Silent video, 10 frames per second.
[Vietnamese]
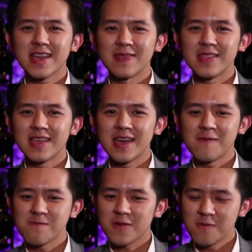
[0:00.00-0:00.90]
bên cạnh
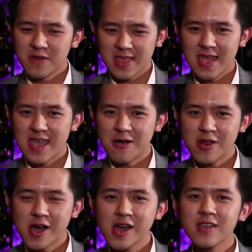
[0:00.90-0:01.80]
công việc nhà
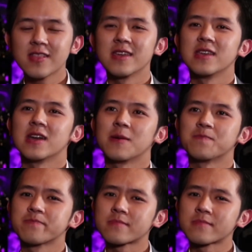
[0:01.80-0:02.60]
giáo đó thì